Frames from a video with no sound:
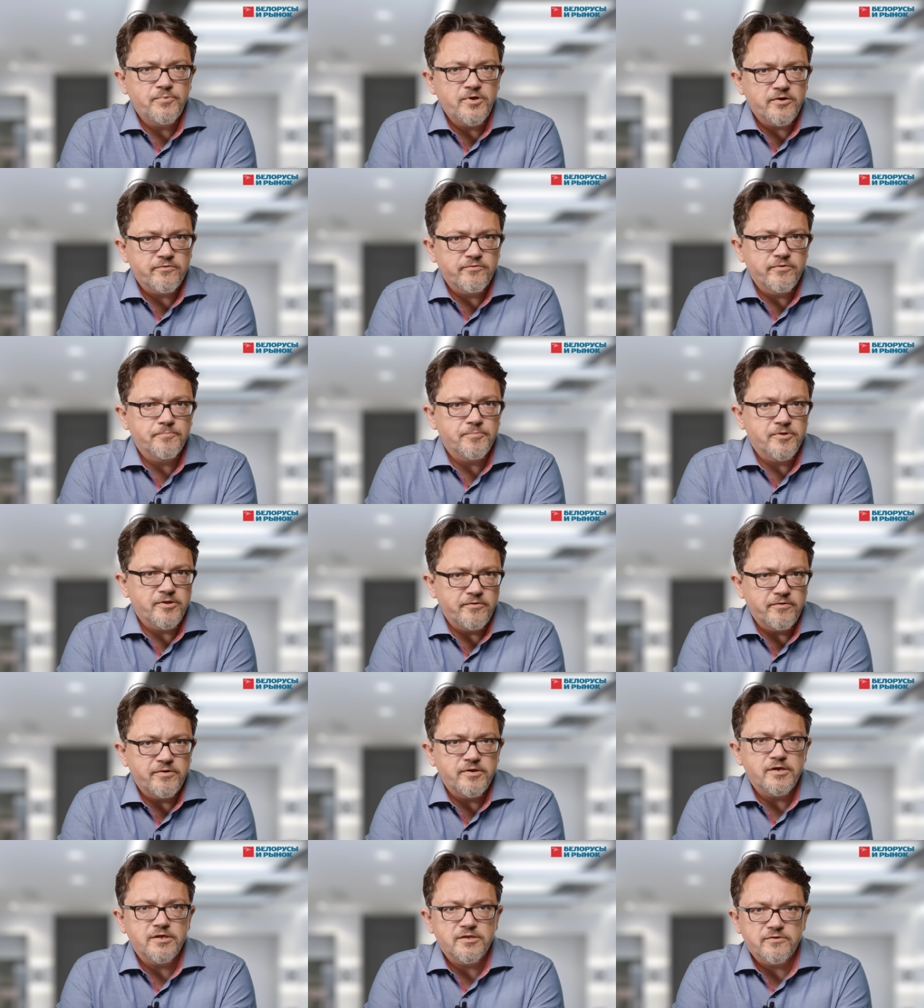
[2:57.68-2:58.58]
первой
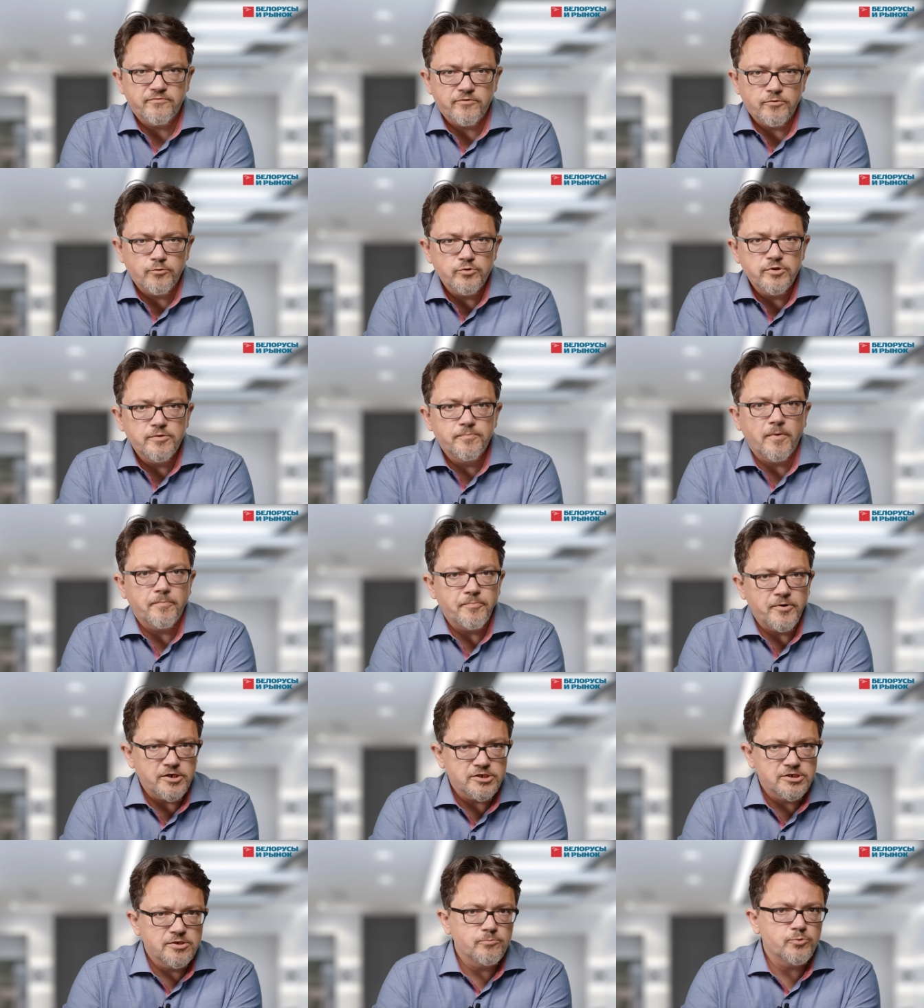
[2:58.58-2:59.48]
половине этого года
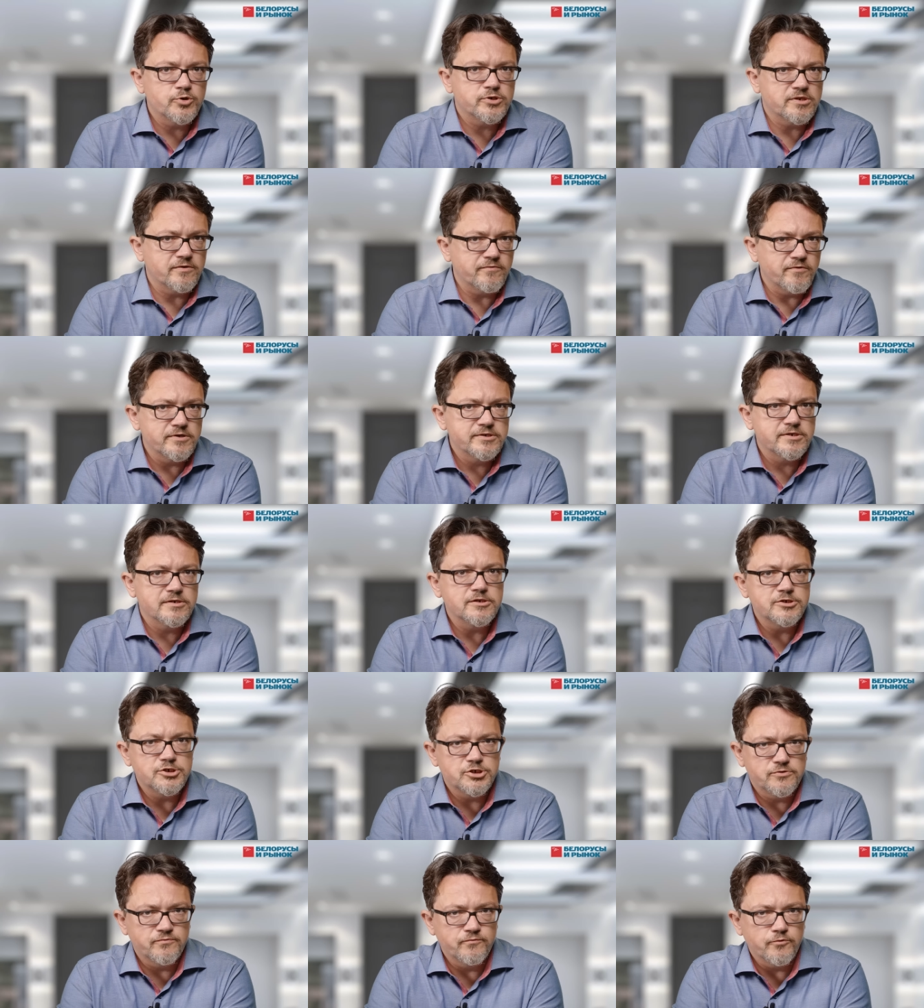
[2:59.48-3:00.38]
по-прежнему оставался
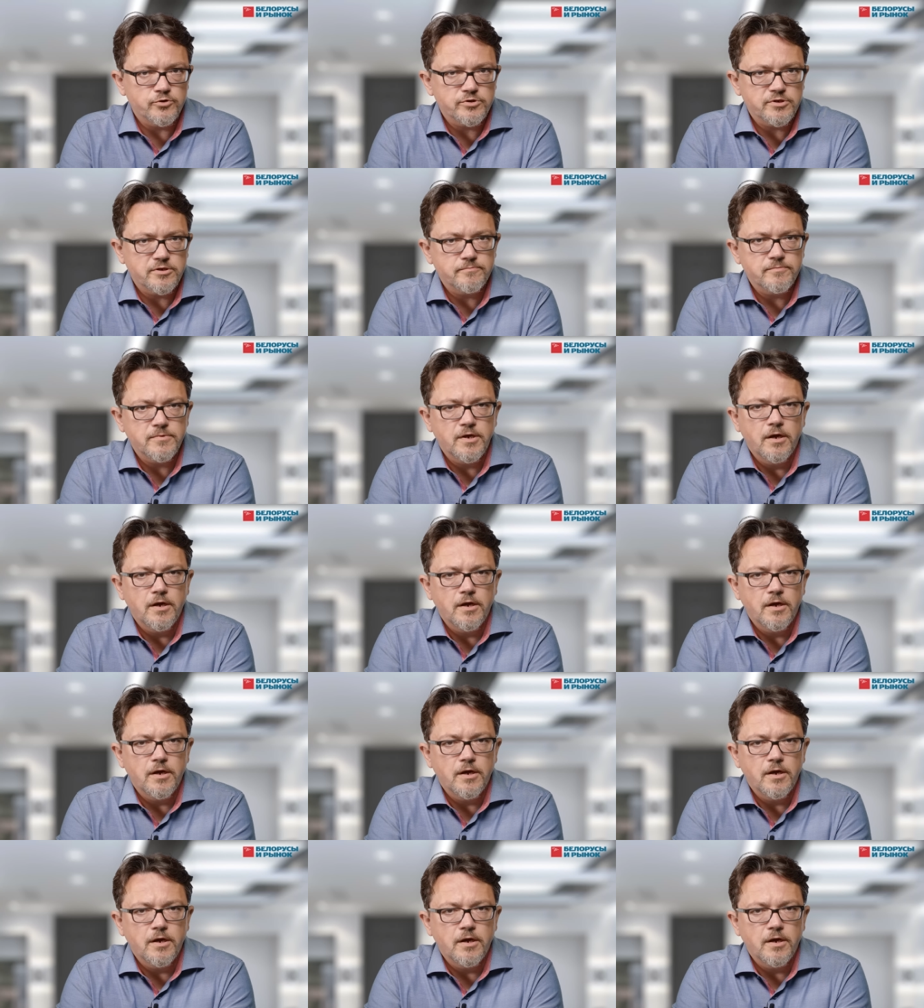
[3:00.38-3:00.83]
на четвертом.